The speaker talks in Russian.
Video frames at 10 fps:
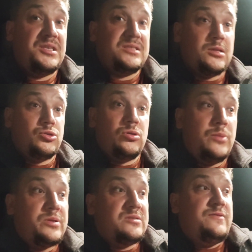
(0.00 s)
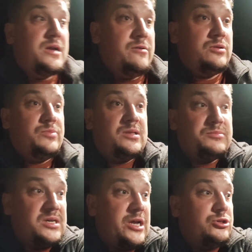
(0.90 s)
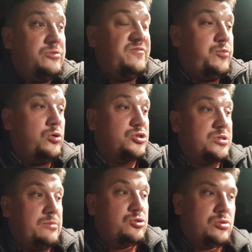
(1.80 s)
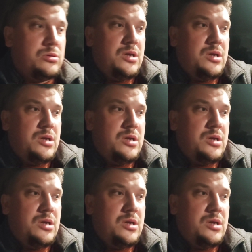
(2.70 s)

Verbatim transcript: дистанционное образование, вот мы там заканчиваем в Польше там школу.